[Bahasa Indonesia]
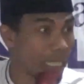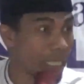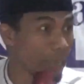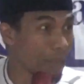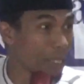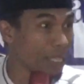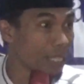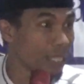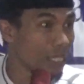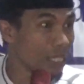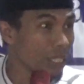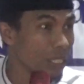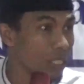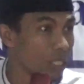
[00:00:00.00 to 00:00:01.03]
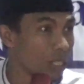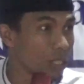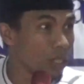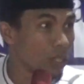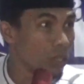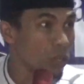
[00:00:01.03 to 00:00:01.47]
iki ada bangki
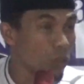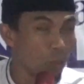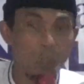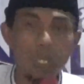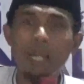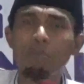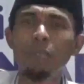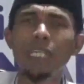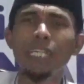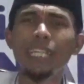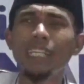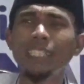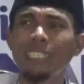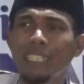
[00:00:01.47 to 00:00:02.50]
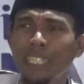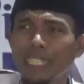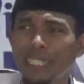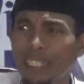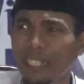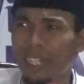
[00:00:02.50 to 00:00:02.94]
pun lambat nih kan mesti
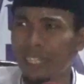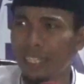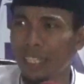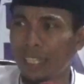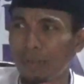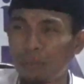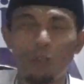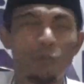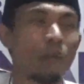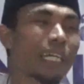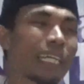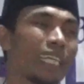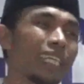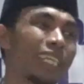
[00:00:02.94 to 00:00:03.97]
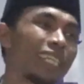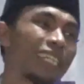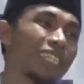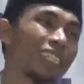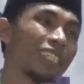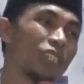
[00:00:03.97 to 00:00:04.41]
teteh ngate mungkin makin
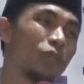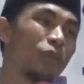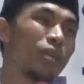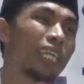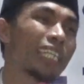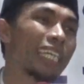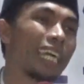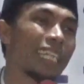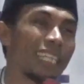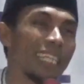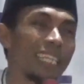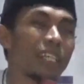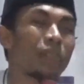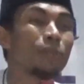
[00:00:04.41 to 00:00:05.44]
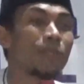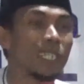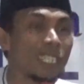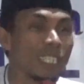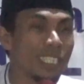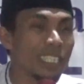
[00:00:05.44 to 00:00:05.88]
orang tengah ini
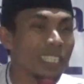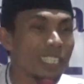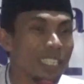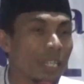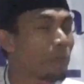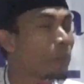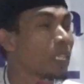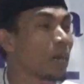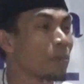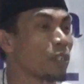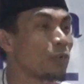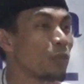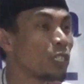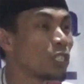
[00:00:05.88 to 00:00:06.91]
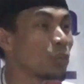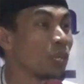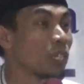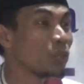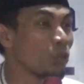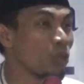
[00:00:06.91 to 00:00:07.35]
kebede tapi tak pada ben
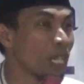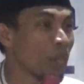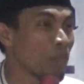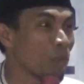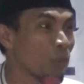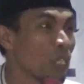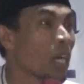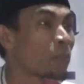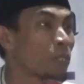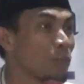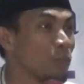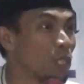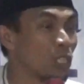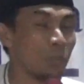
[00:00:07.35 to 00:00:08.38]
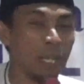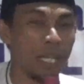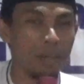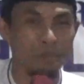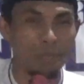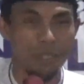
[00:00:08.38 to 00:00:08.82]
suman kona ampun tak pada ben
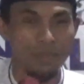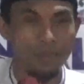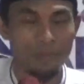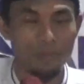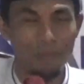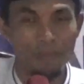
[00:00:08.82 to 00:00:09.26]
suman lambat